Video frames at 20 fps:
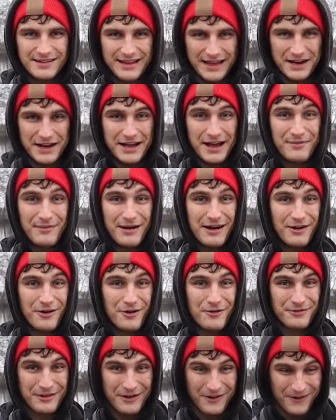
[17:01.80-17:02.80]
Deine Kamera
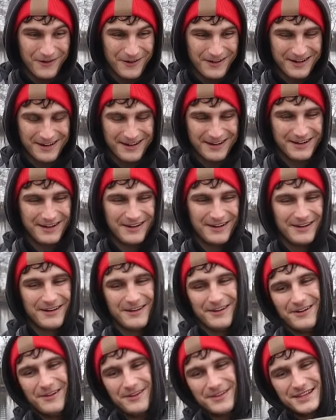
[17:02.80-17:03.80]
läuft auch.
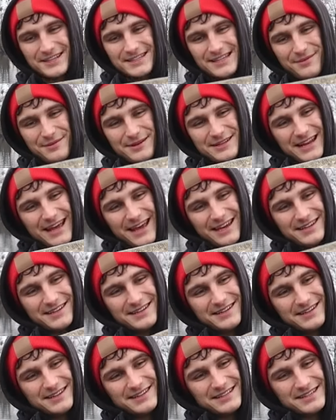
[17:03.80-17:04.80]
Und jetzt habe ich ein
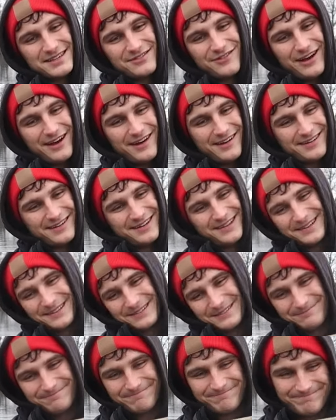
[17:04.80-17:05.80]
Hecht. Ist zwar
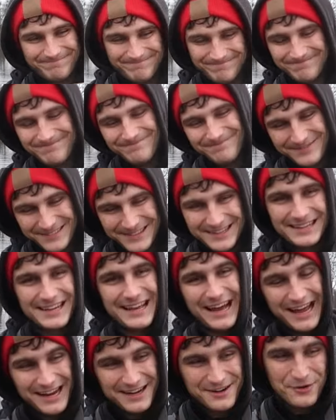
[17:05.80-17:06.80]

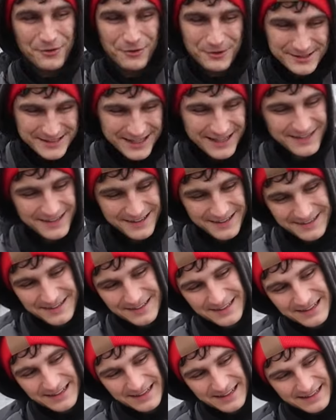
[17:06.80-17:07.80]
kein großer, ne?
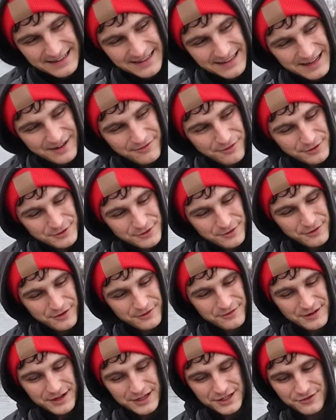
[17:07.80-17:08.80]
Der darf auch
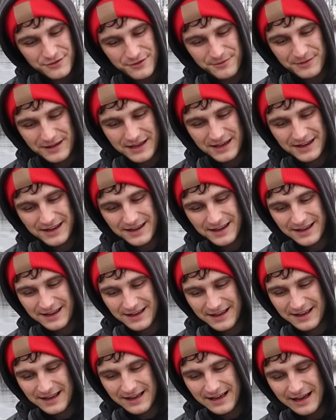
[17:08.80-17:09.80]
sofort wieder schwimmen gehen.
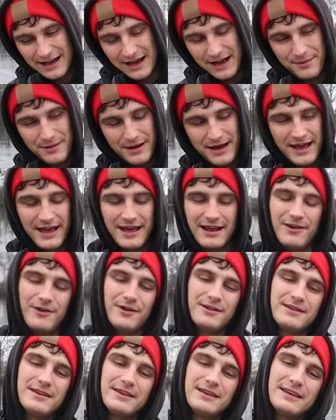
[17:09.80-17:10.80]
Aber ey
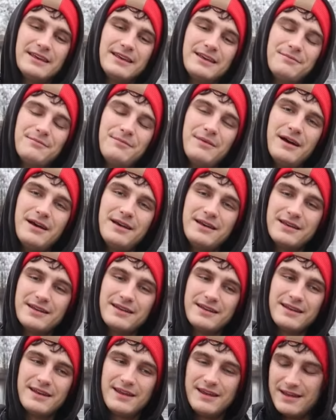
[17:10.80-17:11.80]
Leute,
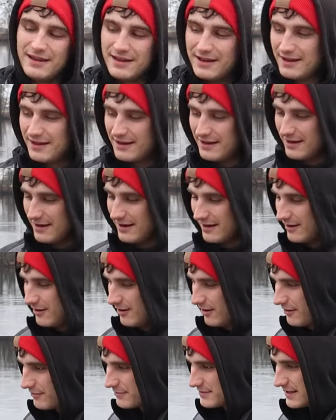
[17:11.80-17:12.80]
immerhin
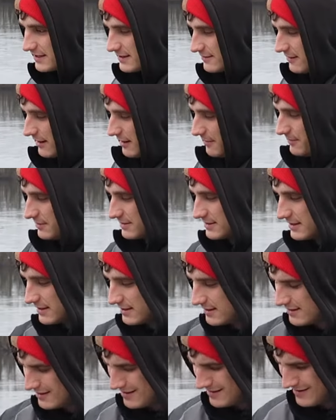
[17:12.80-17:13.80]
läuft es jetzt wieder ein bisschen.